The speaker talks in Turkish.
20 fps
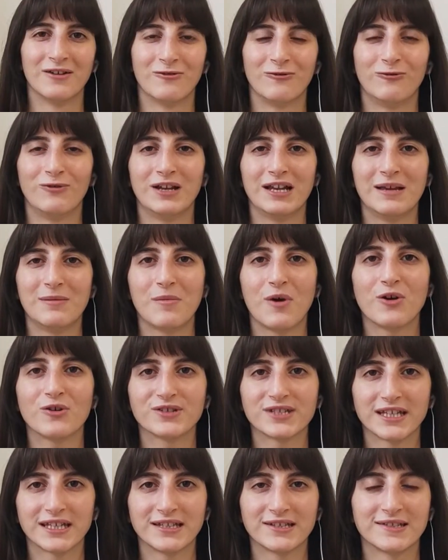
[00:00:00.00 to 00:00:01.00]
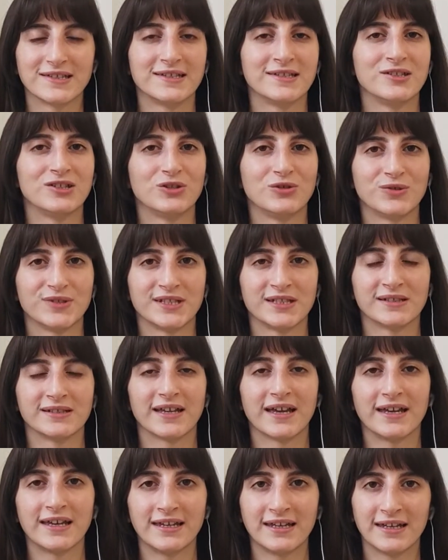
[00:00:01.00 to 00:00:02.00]
Film 18.
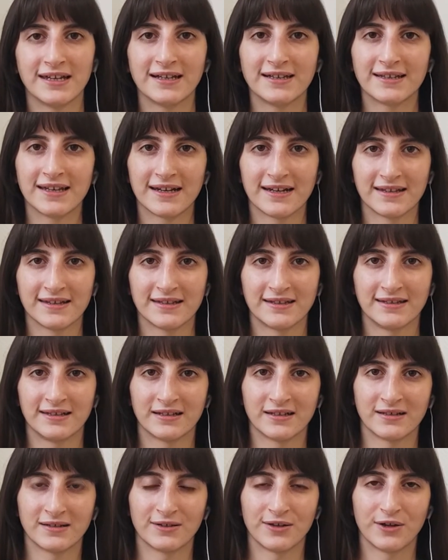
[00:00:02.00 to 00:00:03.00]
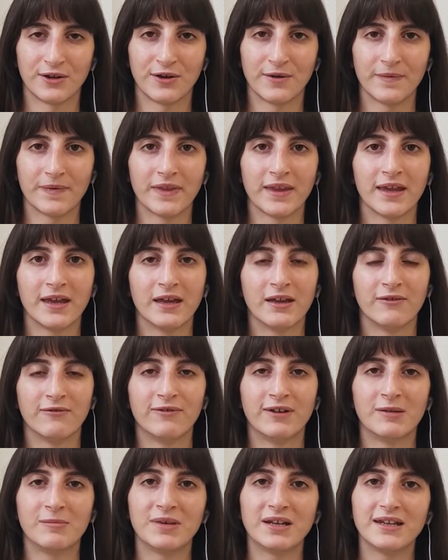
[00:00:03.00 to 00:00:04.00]
yüzyılda İngiltere'de yer alıyor.
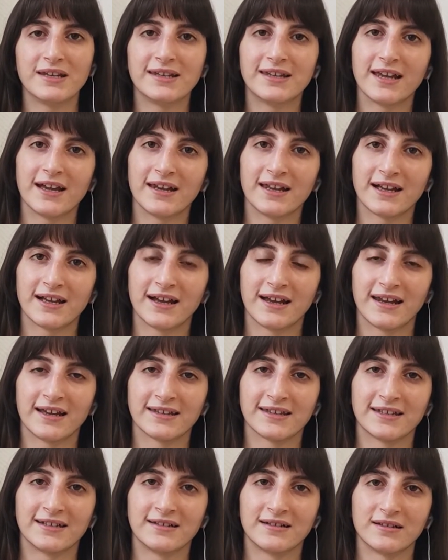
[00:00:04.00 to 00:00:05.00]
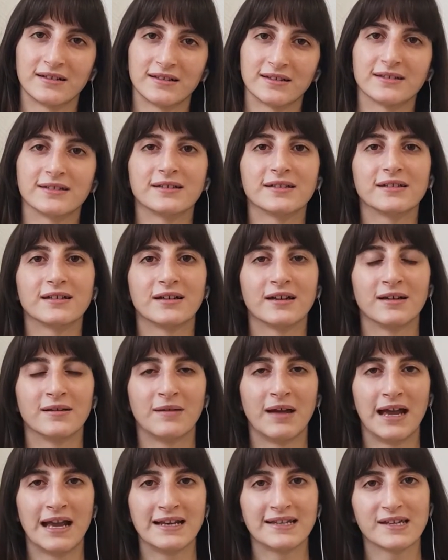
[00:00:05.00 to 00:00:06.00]
Filmin iki ana karakterinin adı
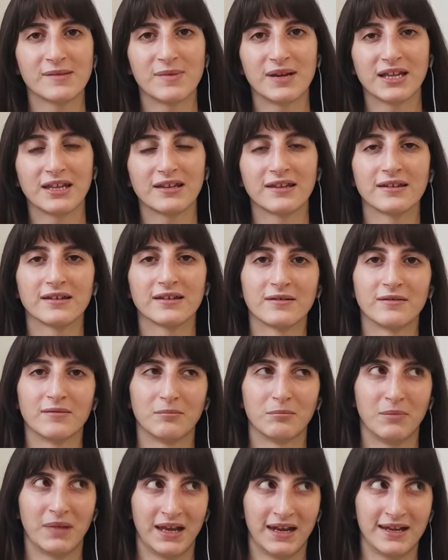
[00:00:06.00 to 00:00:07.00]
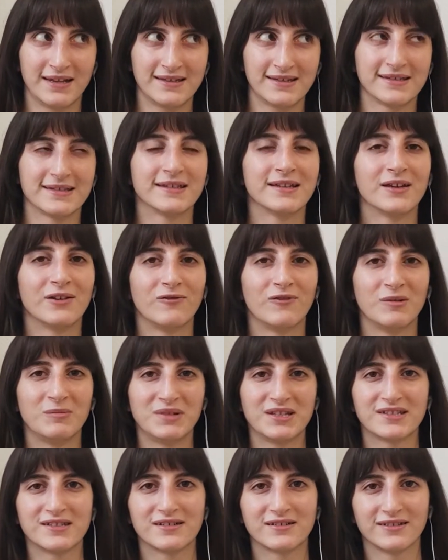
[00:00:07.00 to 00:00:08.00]
Elizabeth Bennet ve
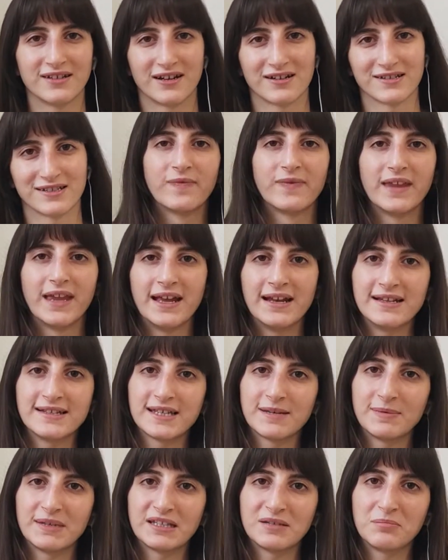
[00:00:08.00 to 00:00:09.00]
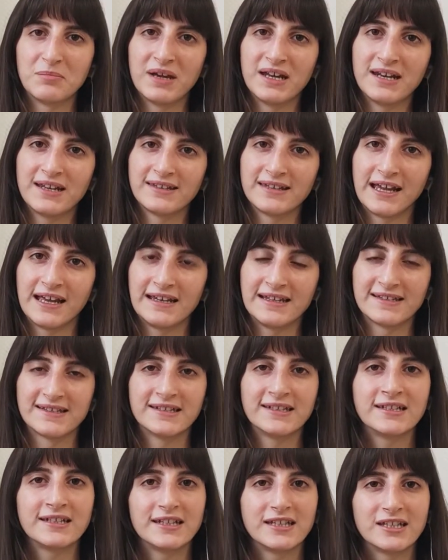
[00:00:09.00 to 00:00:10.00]
Mr. Darcy. Elizabeth Bennet
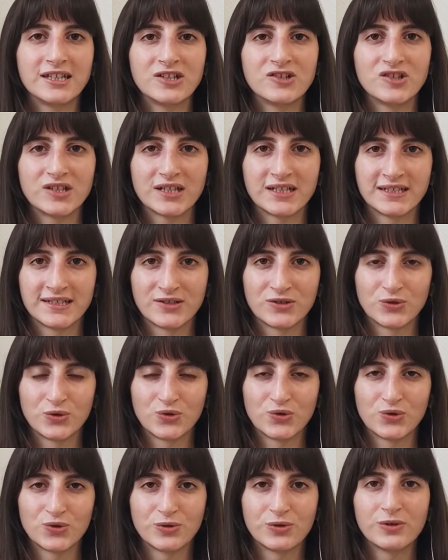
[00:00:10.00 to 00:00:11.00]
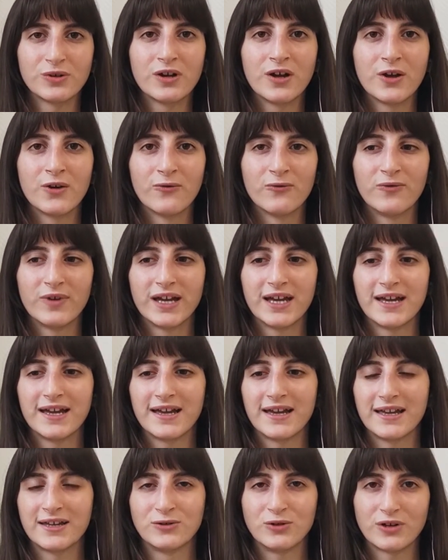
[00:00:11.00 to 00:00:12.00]
ailesinin ikinci kız çocuğu ve
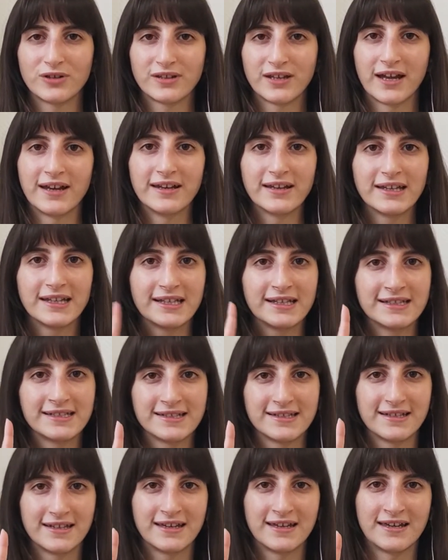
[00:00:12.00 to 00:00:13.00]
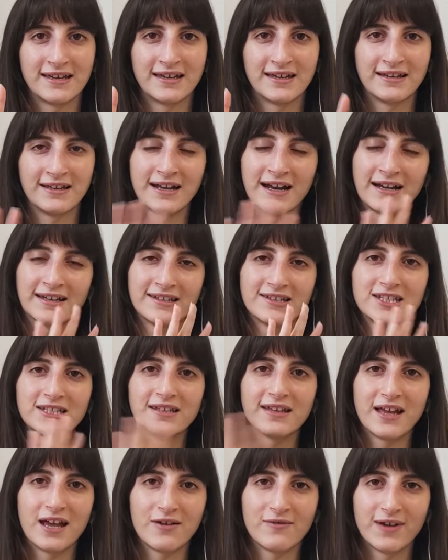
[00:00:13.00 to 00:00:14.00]
e, dört tane kız e, kardeşi
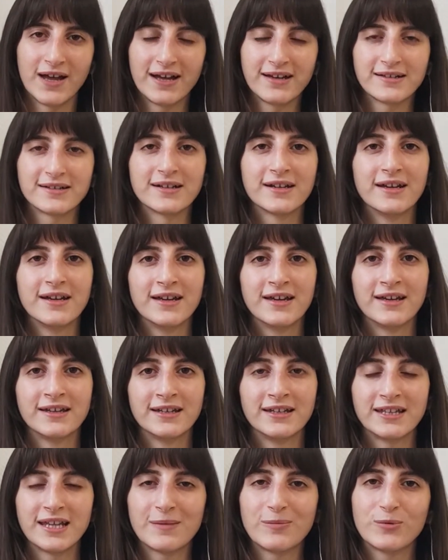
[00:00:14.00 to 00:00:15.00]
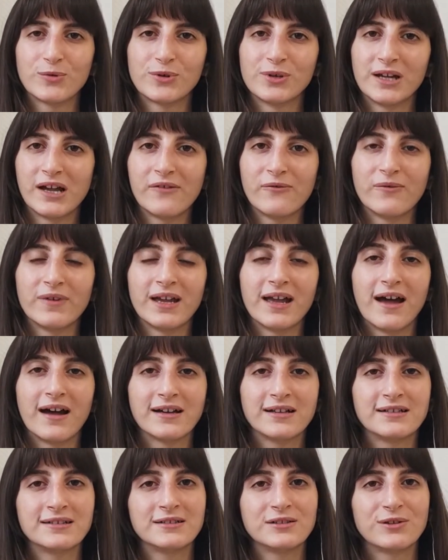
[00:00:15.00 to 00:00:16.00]
daha var. Kitap okuyan ve
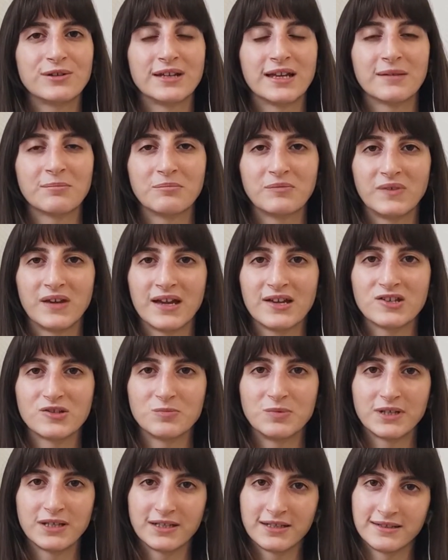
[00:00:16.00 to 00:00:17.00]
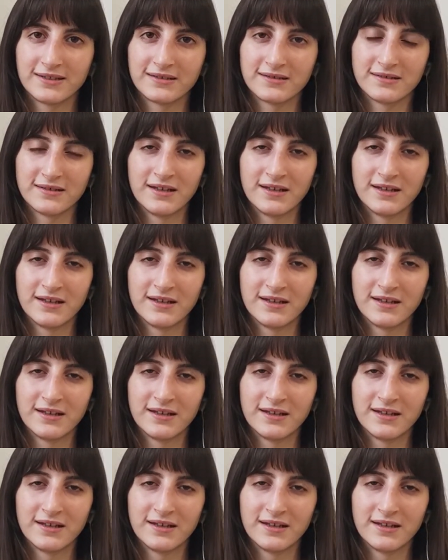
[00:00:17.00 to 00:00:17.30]
akıllı olan genç bir kadın.